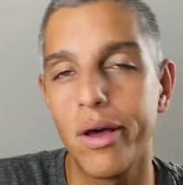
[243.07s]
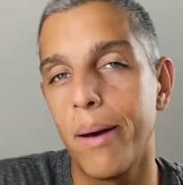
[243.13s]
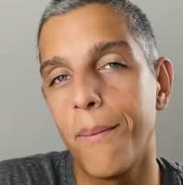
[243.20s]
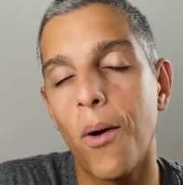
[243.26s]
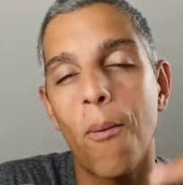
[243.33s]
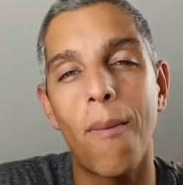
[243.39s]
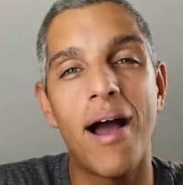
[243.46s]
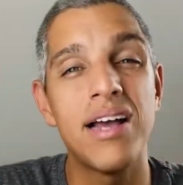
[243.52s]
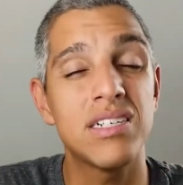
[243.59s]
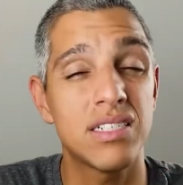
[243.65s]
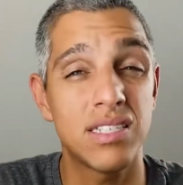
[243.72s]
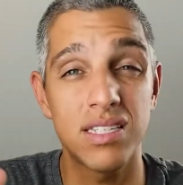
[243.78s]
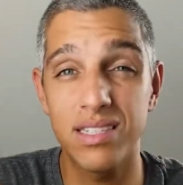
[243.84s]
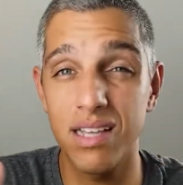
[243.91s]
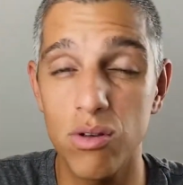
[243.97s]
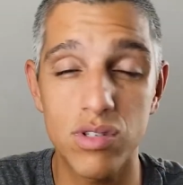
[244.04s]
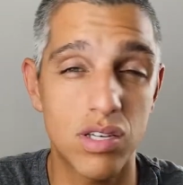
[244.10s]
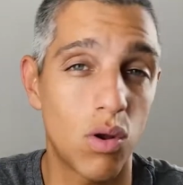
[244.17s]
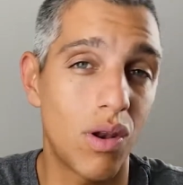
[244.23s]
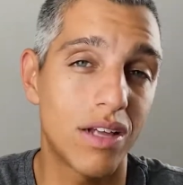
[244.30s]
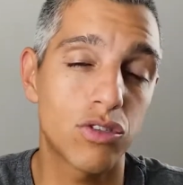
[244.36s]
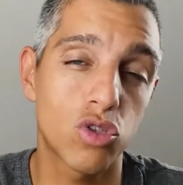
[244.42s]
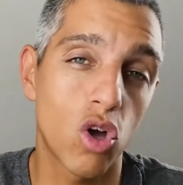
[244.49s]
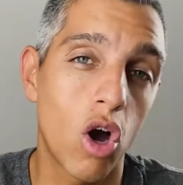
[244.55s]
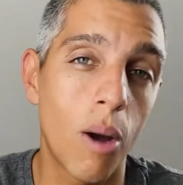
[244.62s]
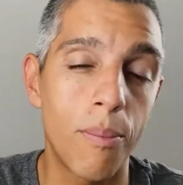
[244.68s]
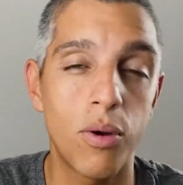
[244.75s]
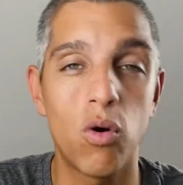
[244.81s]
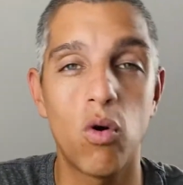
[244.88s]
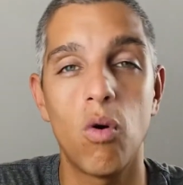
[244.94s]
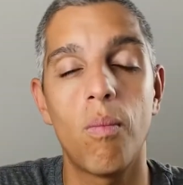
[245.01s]
por mais que você tenha um celular top
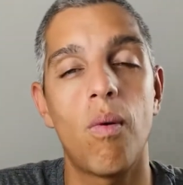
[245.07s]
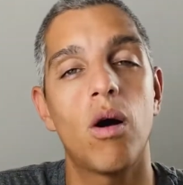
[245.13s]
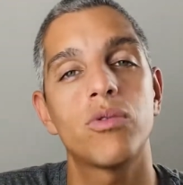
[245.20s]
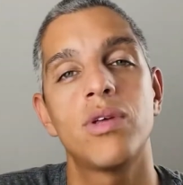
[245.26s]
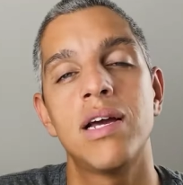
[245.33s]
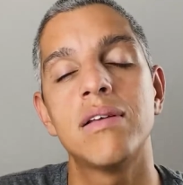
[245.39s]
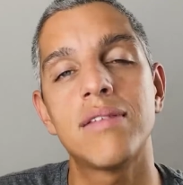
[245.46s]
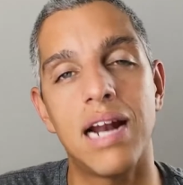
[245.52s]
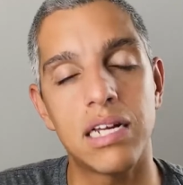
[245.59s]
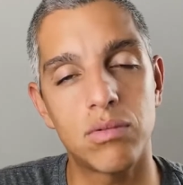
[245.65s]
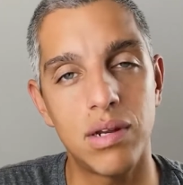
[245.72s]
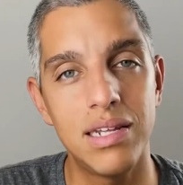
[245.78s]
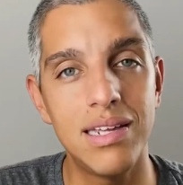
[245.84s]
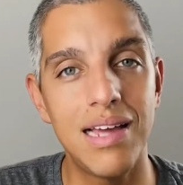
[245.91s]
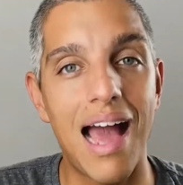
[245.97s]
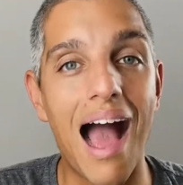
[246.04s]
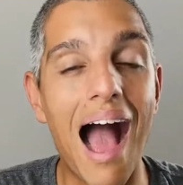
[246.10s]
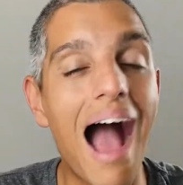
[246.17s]
com o um modo retrato ali,